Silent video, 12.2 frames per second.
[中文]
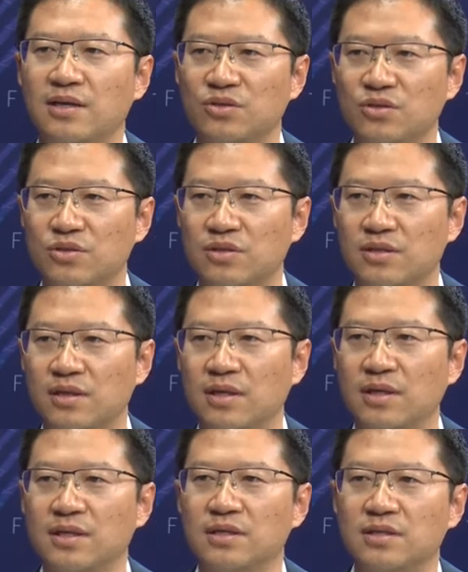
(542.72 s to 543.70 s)
有一个就是
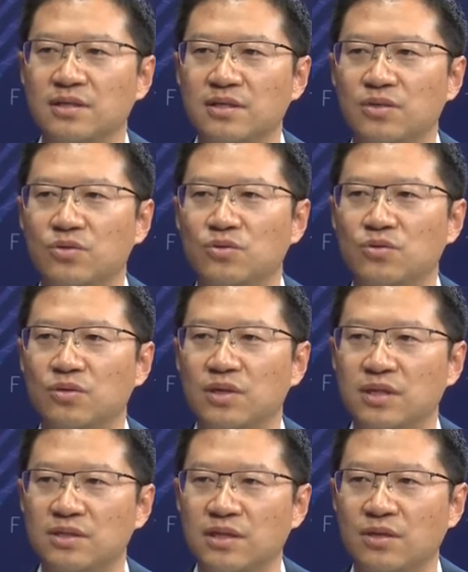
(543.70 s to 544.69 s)
进入
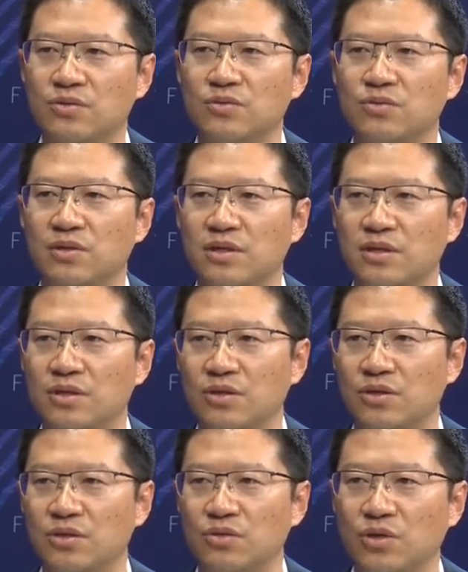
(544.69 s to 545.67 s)
减速和
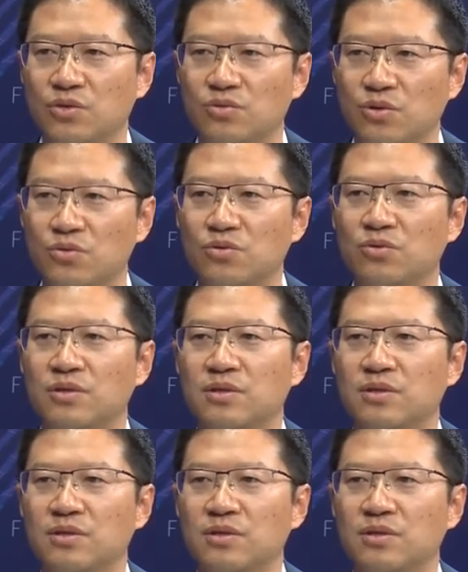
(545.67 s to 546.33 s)
软着陆